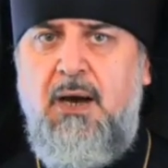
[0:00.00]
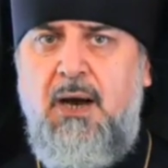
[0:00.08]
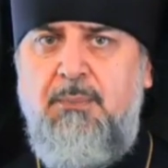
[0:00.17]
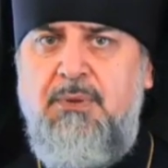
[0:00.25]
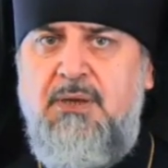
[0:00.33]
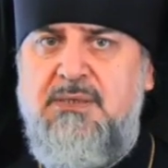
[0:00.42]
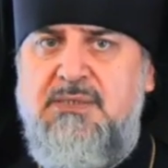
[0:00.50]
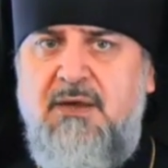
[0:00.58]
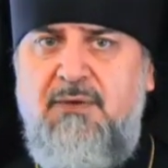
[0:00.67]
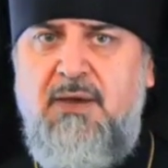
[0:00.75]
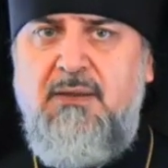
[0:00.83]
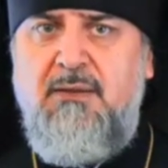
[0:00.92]
о
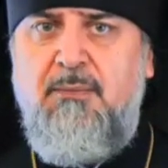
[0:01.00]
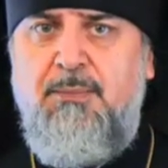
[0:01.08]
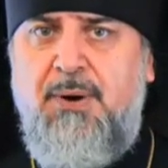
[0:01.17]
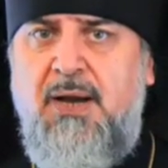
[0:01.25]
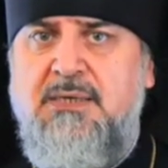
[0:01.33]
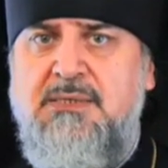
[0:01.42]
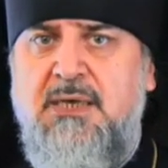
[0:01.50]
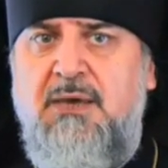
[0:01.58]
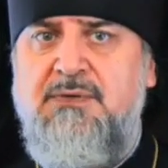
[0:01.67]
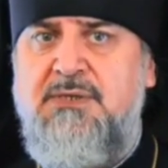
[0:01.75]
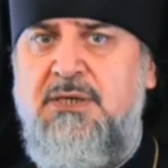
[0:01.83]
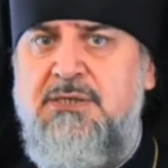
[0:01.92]
благословенном празднике
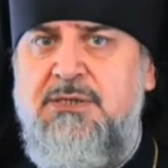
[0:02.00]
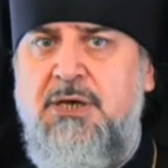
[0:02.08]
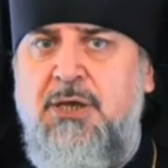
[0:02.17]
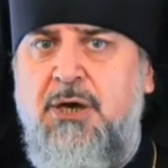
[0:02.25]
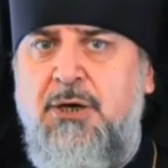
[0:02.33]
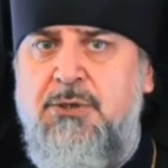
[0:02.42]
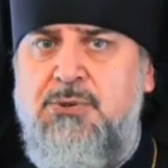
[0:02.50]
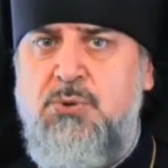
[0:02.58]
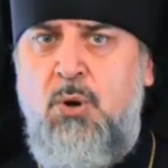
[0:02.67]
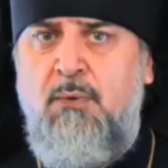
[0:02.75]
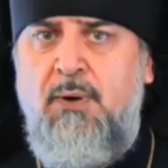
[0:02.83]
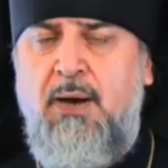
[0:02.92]
Воскресения
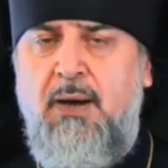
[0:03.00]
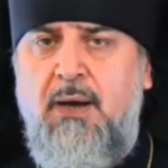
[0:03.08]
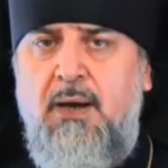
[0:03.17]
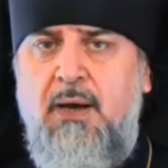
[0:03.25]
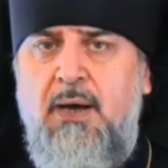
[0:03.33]
Христова,